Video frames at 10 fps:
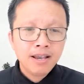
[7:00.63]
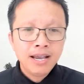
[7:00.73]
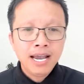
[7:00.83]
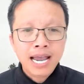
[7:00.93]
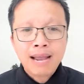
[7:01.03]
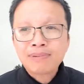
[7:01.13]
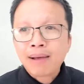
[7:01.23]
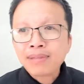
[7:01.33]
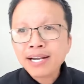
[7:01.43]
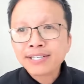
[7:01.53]
Em cảm
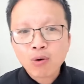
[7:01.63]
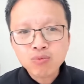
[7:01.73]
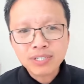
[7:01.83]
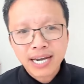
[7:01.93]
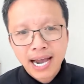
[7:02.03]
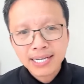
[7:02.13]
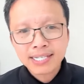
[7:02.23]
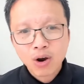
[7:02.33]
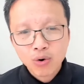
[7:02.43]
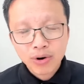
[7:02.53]
thấy trống trải
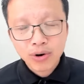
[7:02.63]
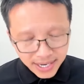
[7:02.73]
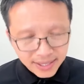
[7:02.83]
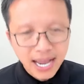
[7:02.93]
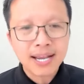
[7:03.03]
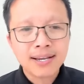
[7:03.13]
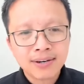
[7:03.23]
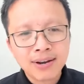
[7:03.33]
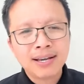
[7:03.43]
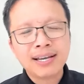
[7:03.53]
sau khi chia tay.
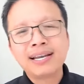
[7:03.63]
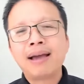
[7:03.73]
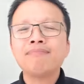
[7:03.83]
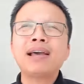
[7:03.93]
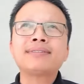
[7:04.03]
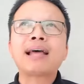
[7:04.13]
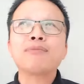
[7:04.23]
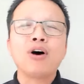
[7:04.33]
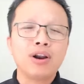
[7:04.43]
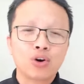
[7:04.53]
Nó là cái cảm giác tạm
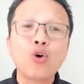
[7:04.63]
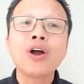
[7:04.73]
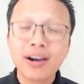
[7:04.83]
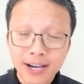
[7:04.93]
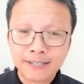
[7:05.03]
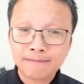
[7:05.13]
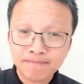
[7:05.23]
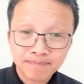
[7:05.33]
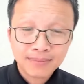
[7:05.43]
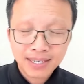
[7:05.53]
gọi là cô đơn á.
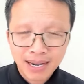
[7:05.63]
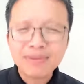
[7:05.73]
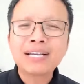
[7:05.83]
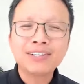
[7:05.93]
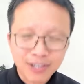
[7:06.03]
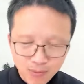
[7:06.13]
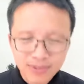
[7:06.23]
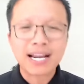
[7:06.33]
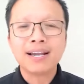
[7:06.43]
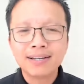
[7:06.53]
Cái cảm giác chỉ trống
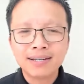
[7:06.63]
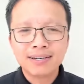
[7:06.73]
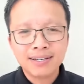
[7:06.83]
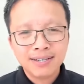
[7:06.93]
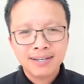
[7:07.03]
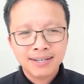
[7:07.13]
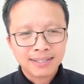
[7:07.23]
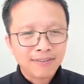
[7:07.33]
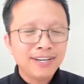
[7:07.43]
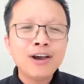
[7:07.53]
trải đó. Tại
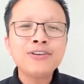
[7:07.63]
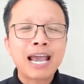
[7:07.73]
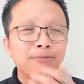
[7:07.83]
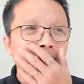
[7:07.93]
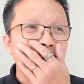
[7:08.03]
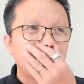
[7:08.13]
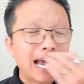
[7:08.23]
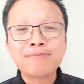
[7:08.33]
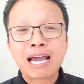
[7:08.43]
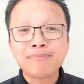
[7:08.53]
vì nếu như em nói này,
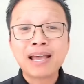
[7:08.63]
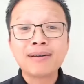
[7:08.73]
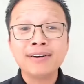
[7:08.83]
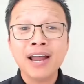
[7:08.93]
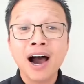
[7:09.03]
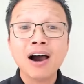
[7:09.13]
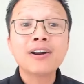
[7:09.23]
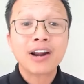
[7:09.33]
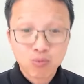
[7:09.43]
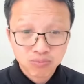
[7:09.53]
em cảm giác nở rộng,